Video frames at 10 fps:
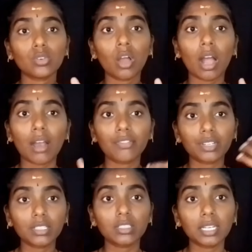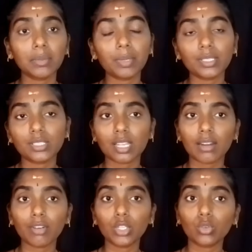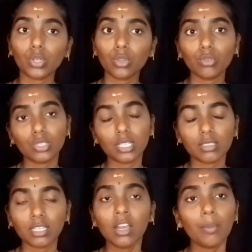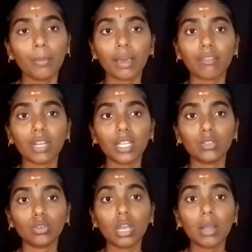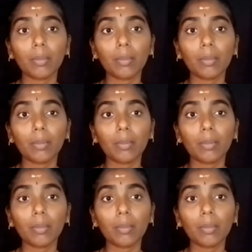సో ఆఫ్టర్ త్రీ మంత్స్ తర్వాత కూడా యూజ్ చేసినా పర్వాలేదు